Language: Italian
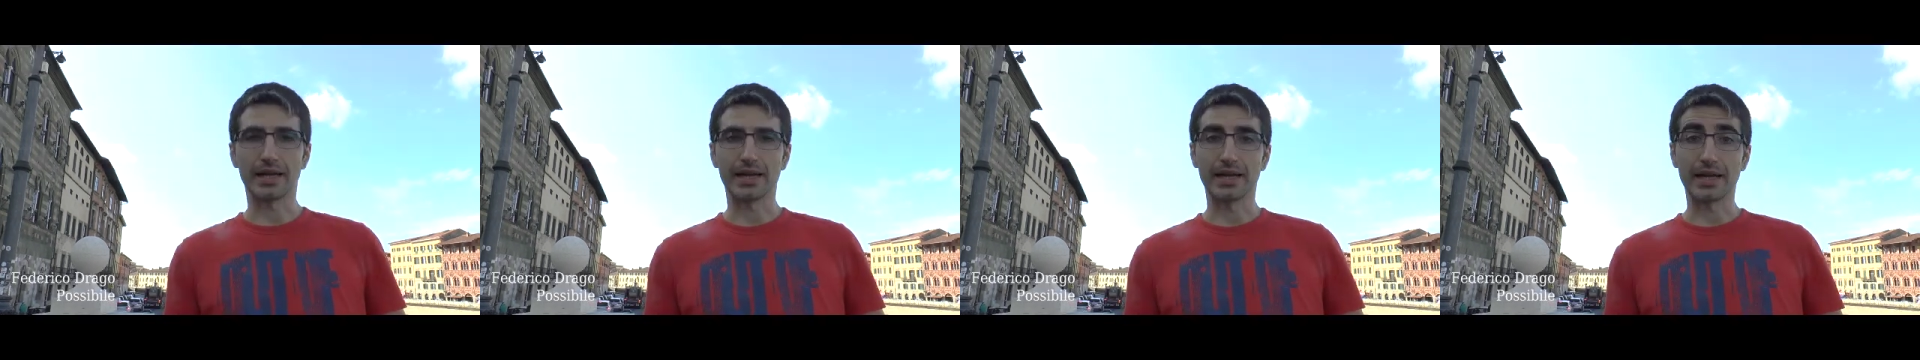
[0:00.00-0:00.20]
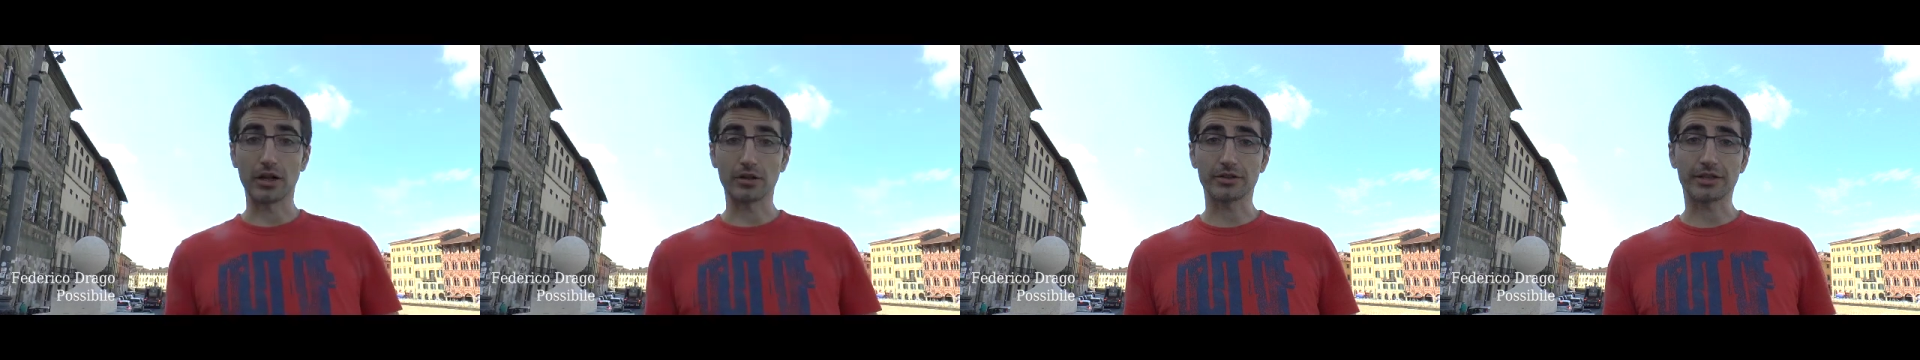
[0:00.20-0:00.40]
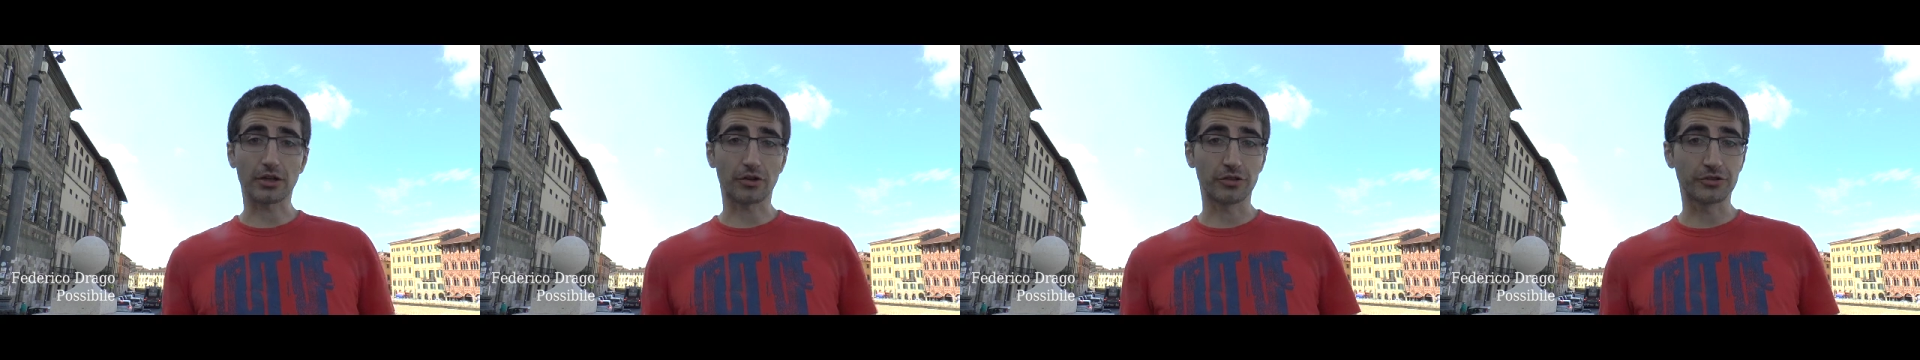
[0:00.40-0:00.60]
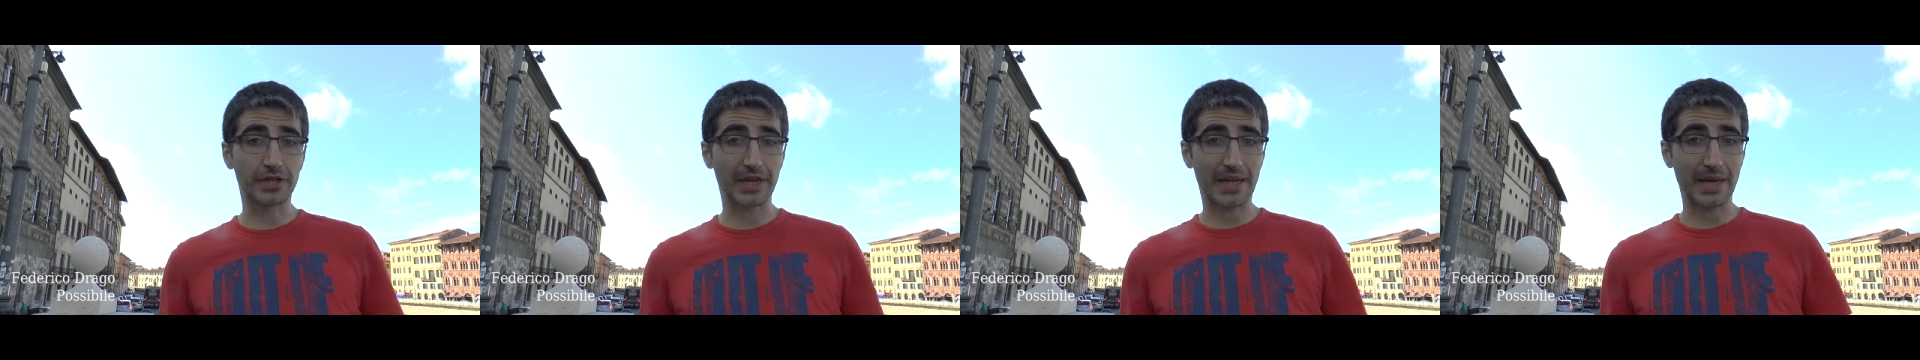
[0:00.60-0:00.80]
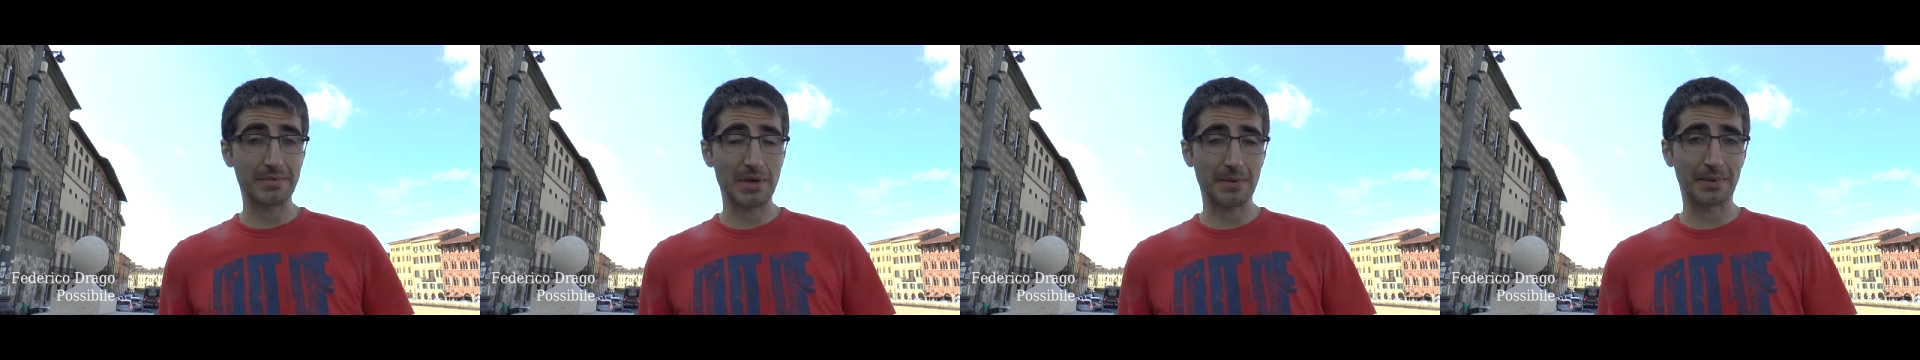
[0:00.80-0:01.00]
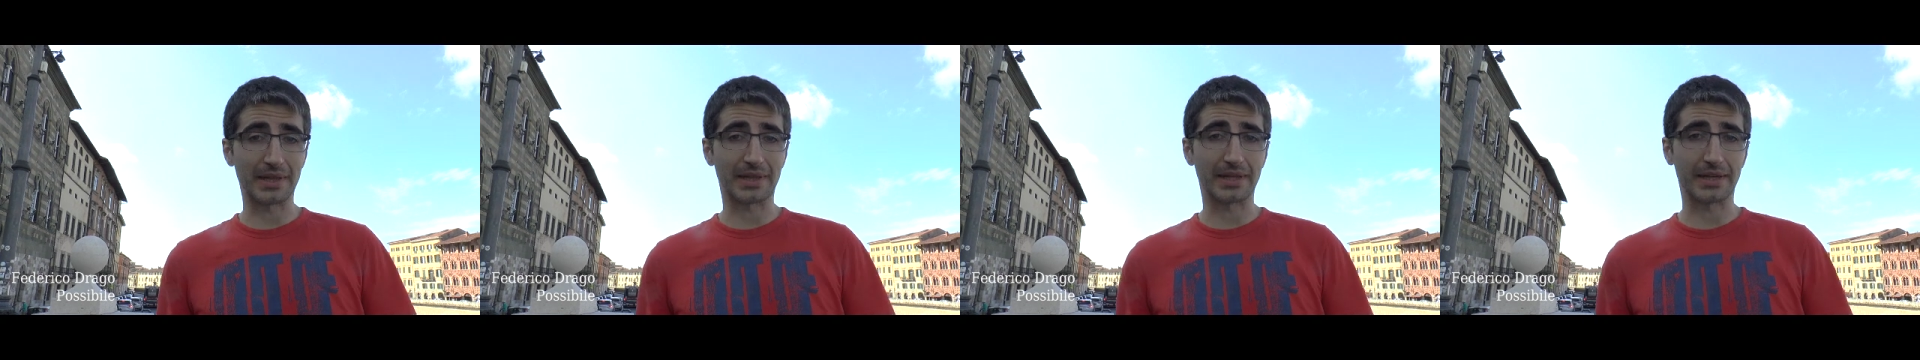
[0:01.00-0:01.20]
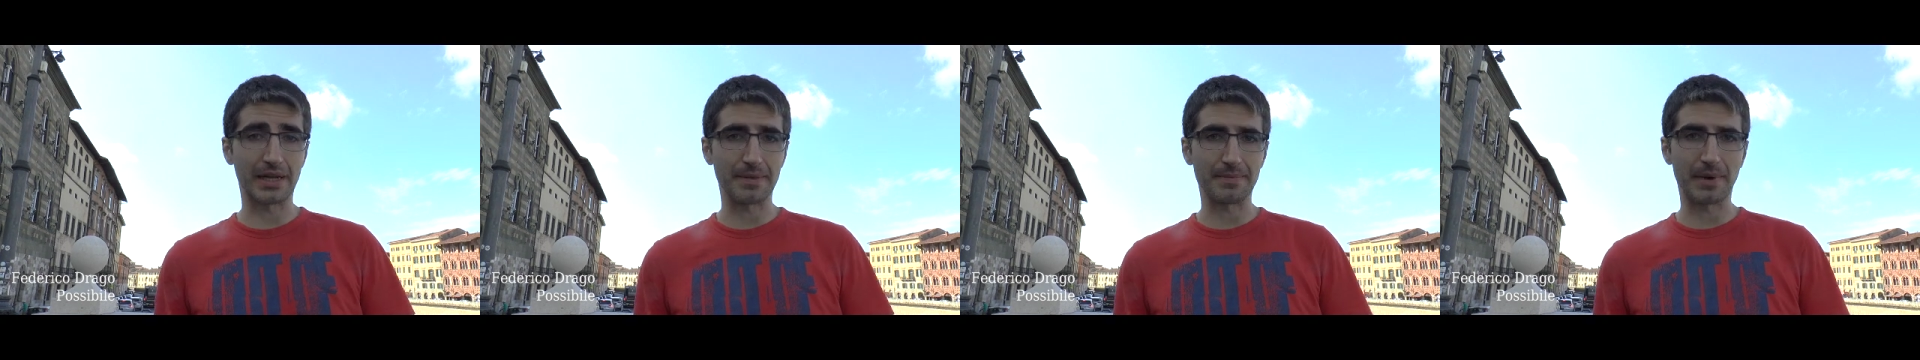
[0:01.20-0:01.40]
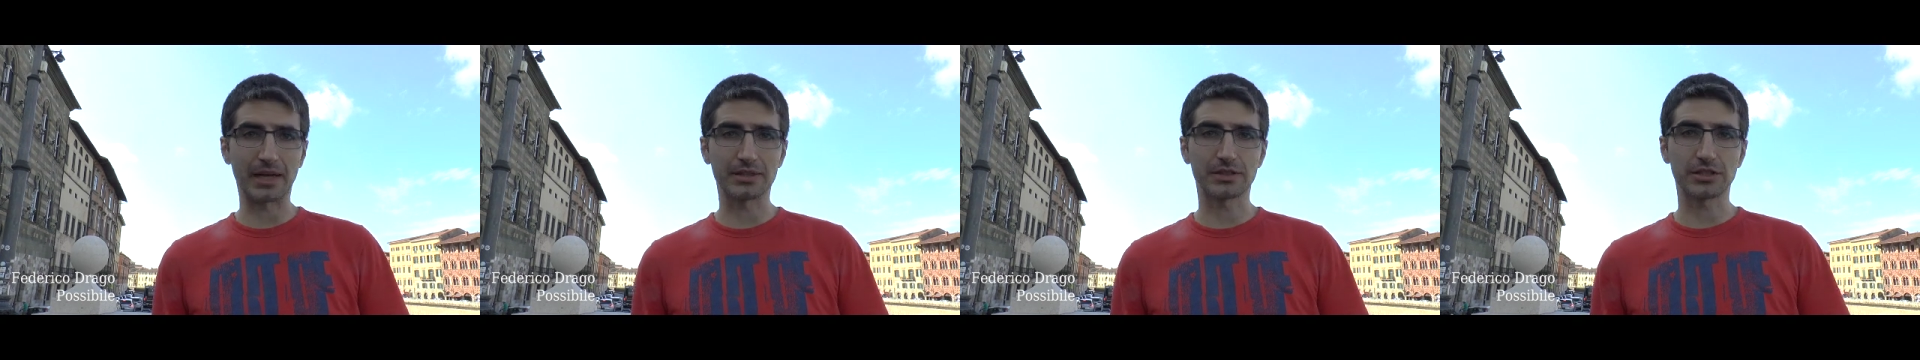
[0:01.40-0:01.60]
La lotta contro i cambiamenti
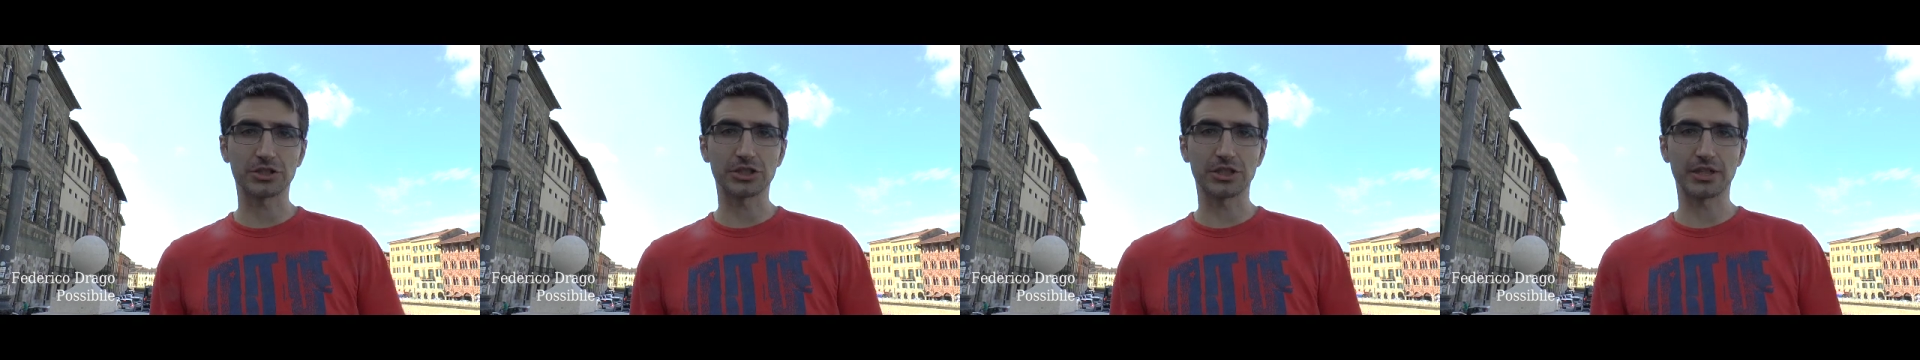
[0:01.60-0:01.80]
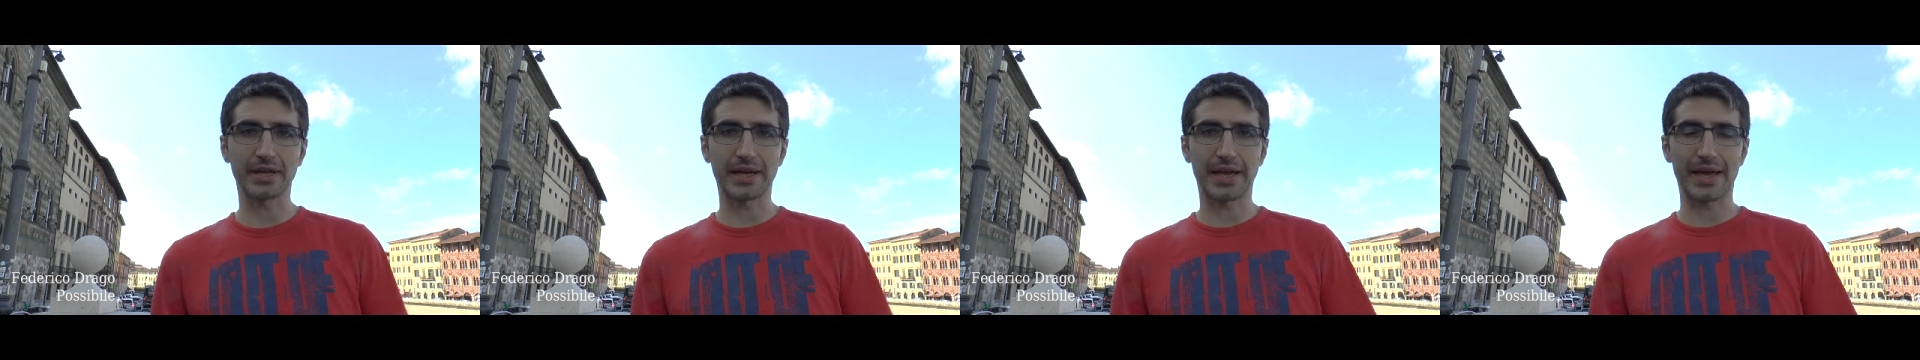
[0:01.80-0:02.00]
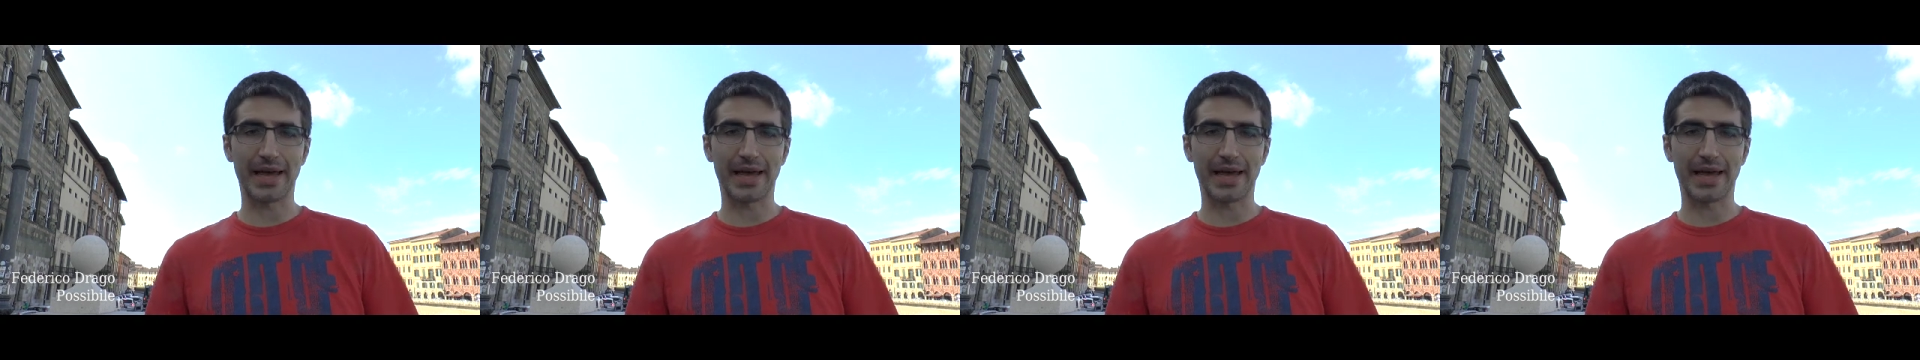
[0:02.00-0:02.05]
climatici